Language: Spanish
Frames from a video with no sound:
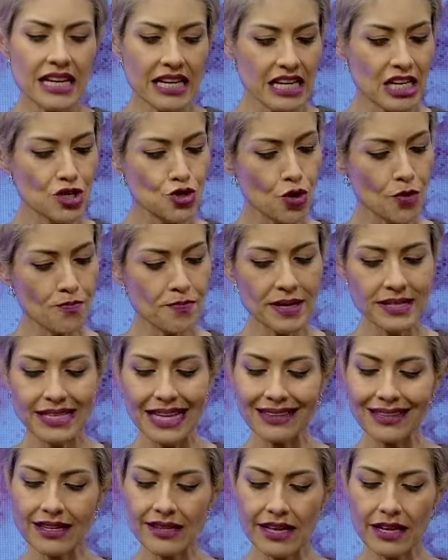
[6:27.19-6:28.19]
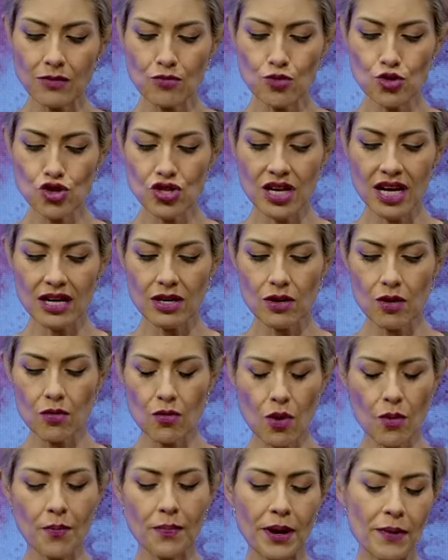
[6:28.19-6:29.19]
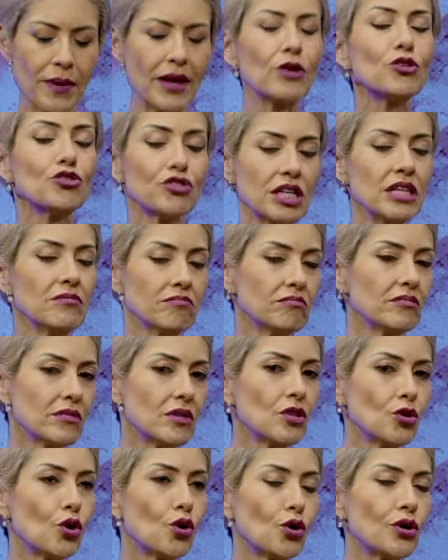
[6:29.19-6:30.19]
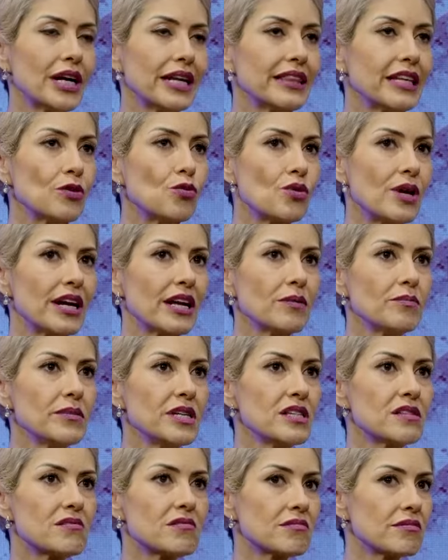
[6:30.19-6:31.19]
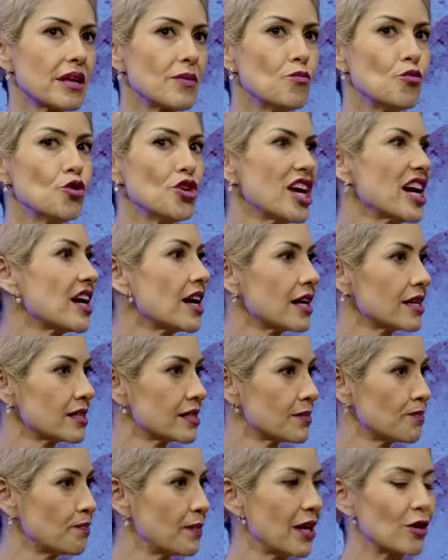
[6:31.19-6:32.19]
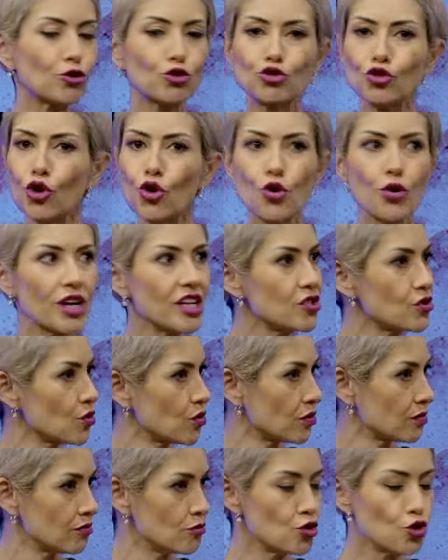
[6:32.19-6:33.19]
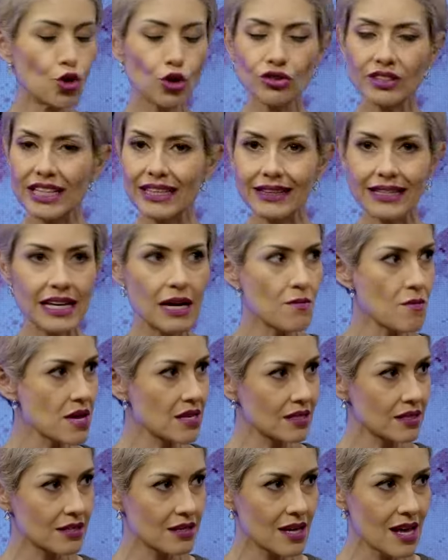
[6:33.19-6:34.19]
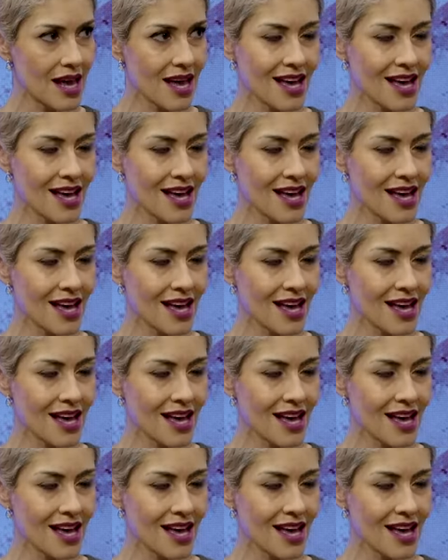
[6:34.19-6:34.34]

Y yo empecé a tener mucha, primero sí, dolor articular en mis muñecas, pero solo eso, no sentía más.